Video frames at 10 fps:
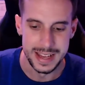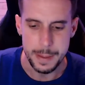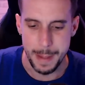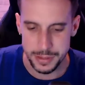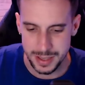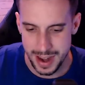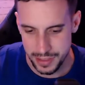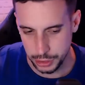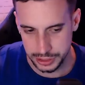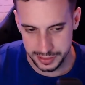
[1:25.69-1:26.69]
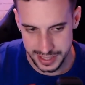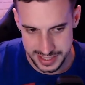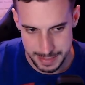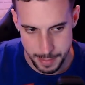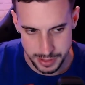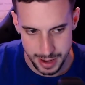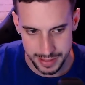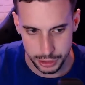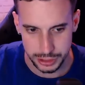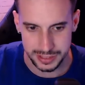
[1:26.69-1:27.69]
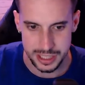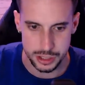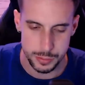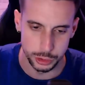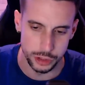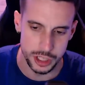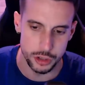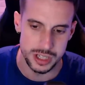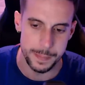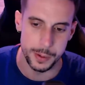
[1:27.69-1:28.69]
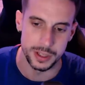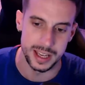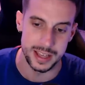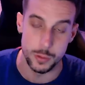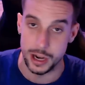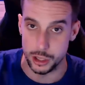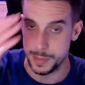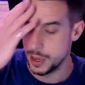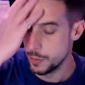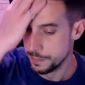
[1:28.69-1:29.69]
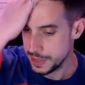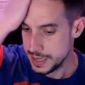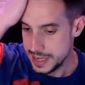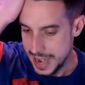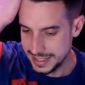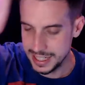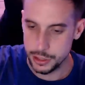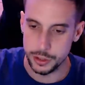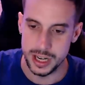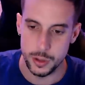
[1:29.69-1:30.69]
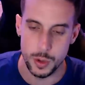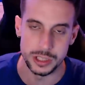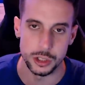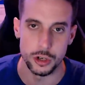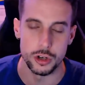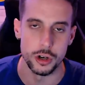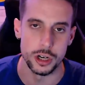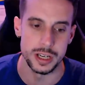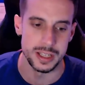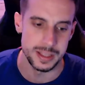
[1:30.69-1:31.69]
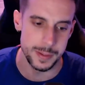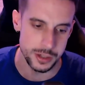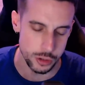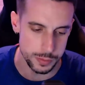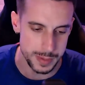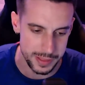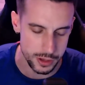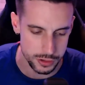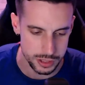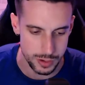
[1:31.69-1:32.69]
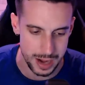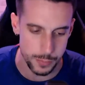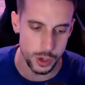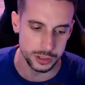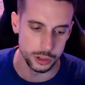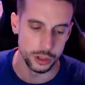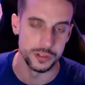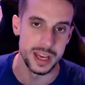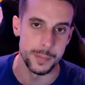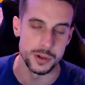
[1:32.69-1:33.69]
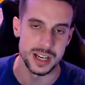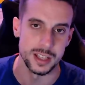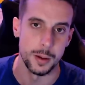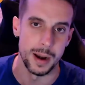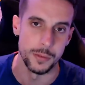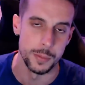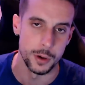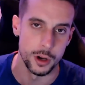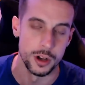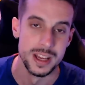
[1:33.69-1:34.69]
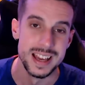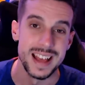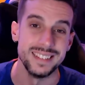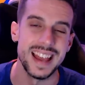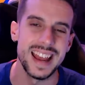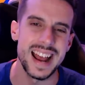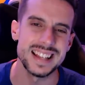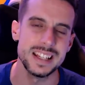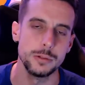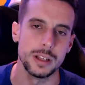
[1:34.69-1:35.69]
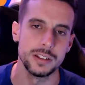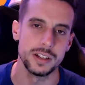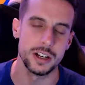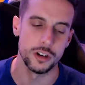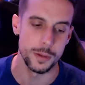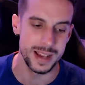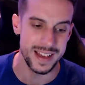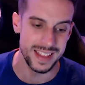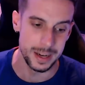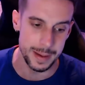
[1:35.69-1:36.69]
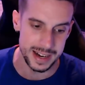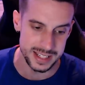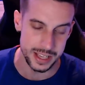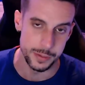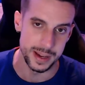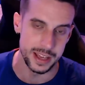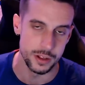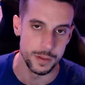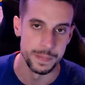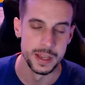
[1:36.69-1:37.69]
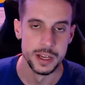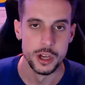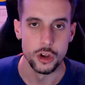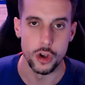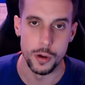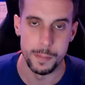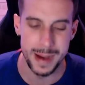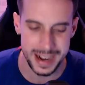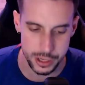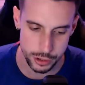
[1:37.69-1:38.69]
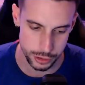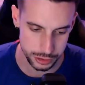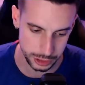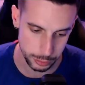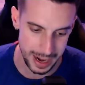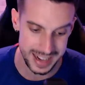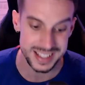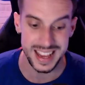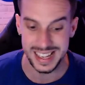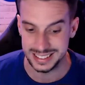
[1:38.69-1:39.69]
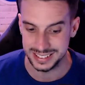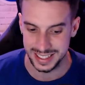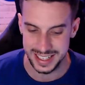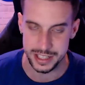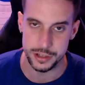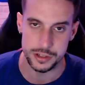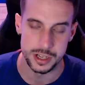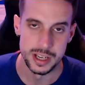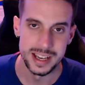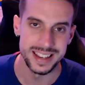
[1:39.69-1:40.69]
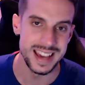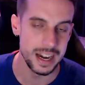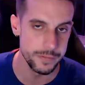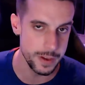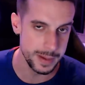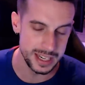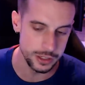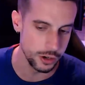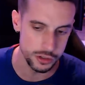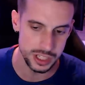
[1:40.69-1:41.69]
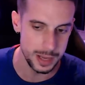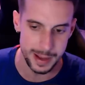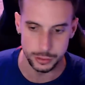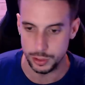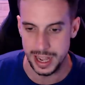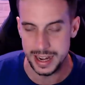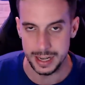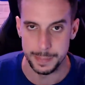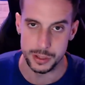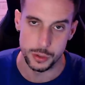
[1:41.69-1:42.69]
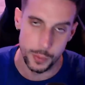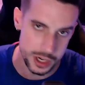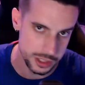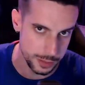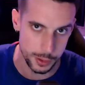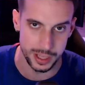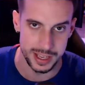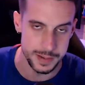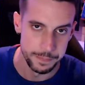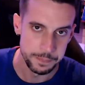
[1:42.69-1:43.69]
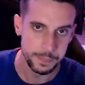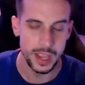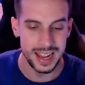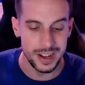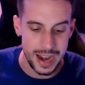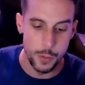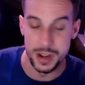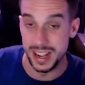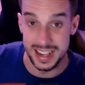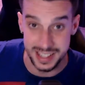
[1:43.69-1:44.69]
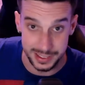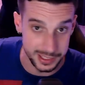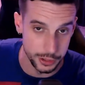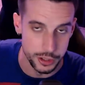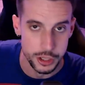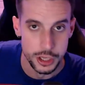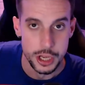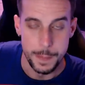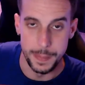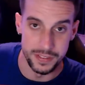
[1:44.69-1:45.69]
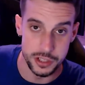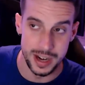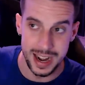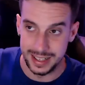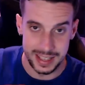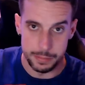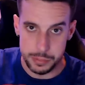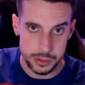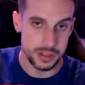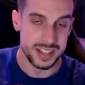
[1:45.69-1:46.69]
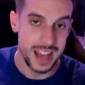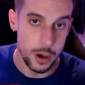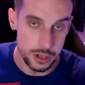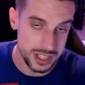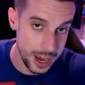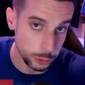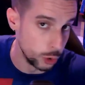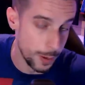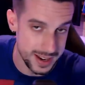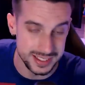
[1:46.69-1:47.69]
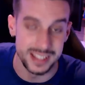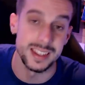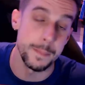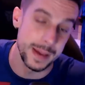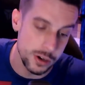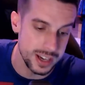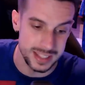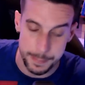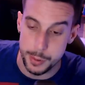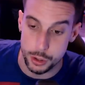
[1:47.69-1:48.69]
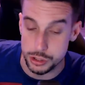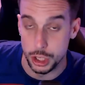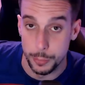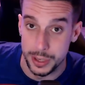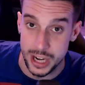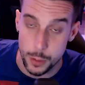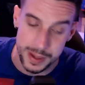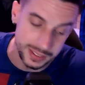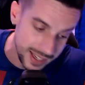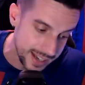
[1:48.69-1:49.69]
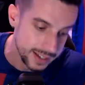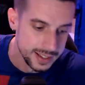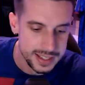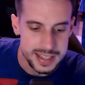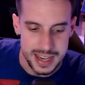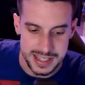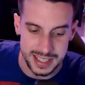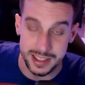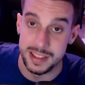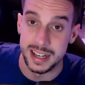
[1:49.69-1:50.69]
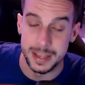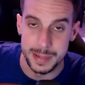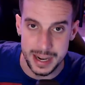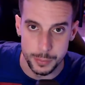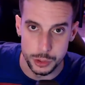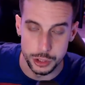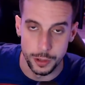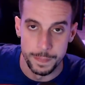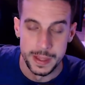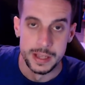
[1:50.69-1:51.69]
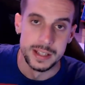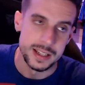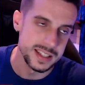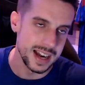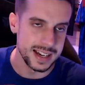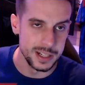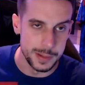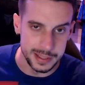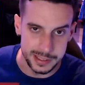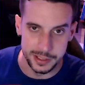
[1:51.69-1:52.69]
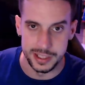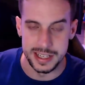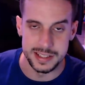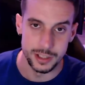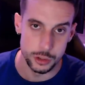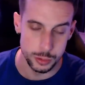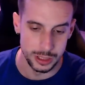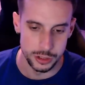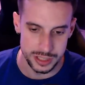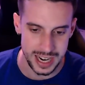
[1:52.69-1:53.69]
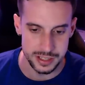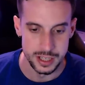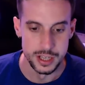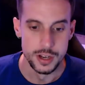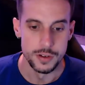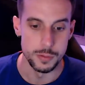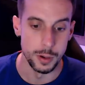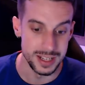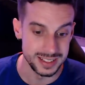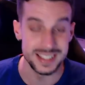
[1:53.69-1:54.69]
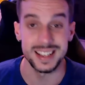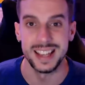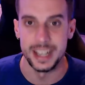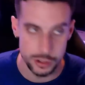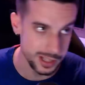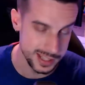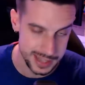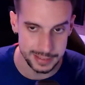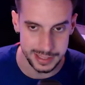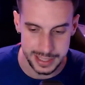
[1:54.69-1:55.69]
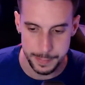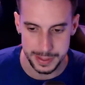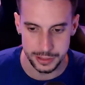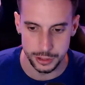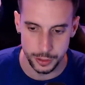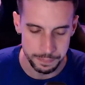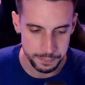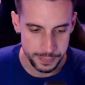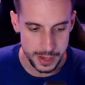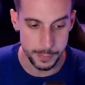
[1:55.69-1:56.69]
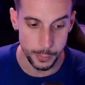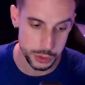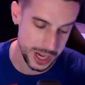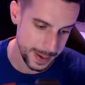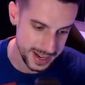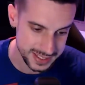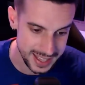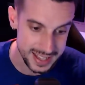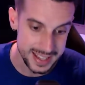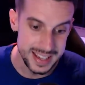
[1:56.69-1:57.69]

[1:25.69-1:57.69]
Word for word: Vamos a hablar de noticias, ¿eh? Vamos a hablar de noticias de un montón de cosas porque Eduard Romeu ha tenido hoy un encuentro con eh, diversos medios en un almuerzo donde pues ha estado hablando un poco de la situación económica del Barça. Yo me quedo con varios titulares, entre ellos que al femenino no se le va a tocar el presupuesto porque es la única sección profesional que pues, se autoabastece, pero que tampoco se lo pueden aumentar Así que tendrán que mirar mucho esas renovaciones y los sueldos de las futbolistas que no se descantillen pidiendo mucha pasta.